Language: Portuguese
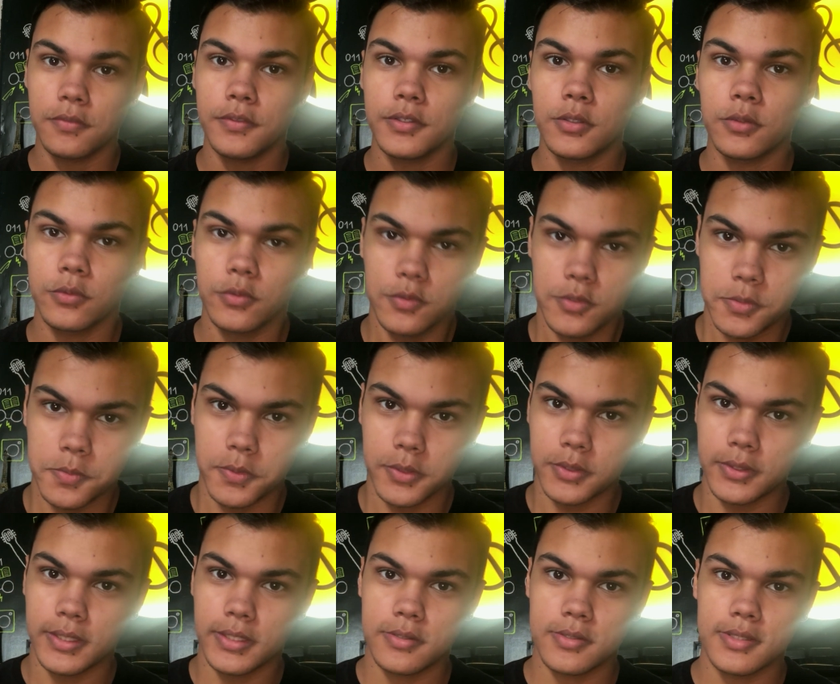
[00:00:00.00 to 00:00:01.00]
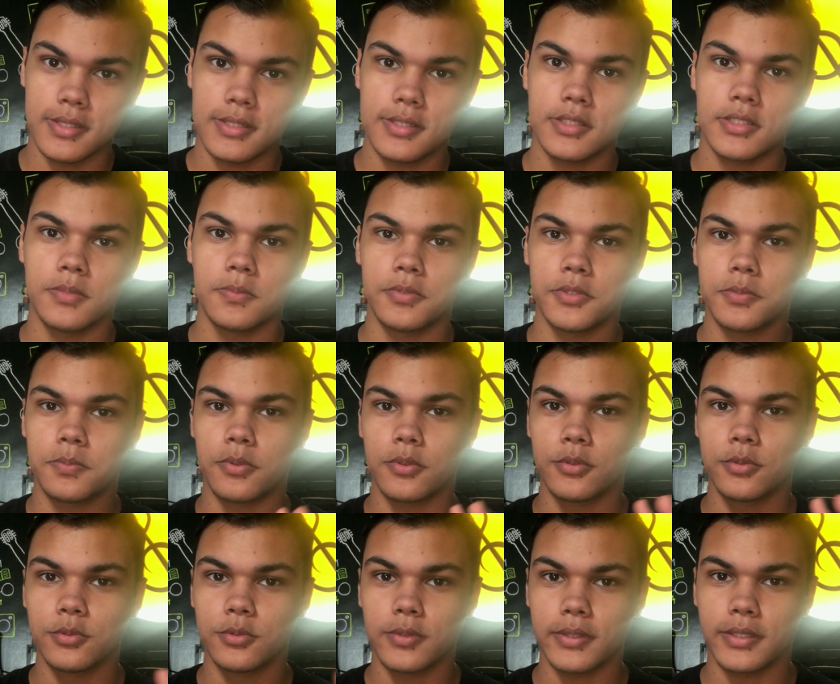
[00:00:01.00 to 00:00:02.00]
virou um dos pioneiros desse tipo de
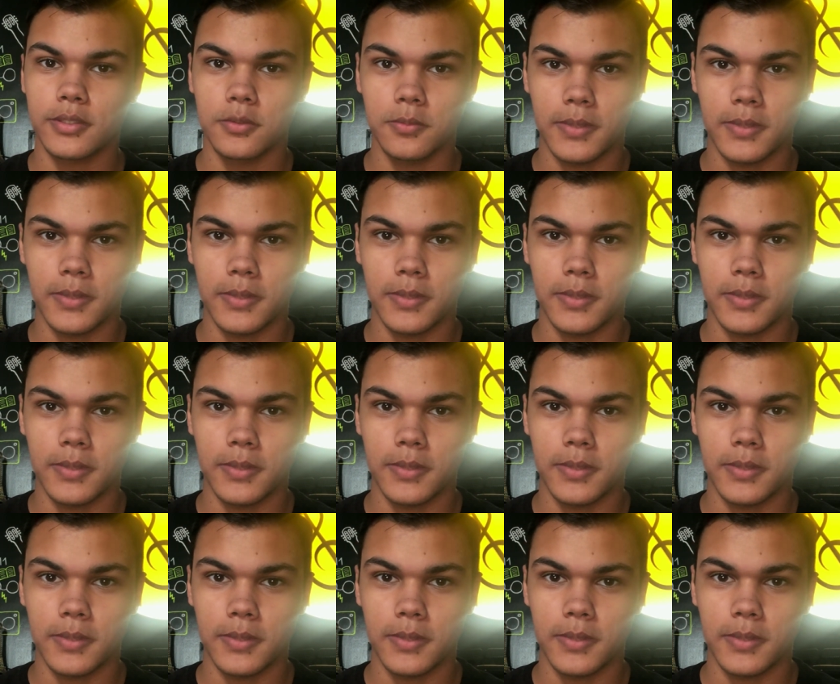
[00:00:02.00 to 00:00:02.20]
produto aqui no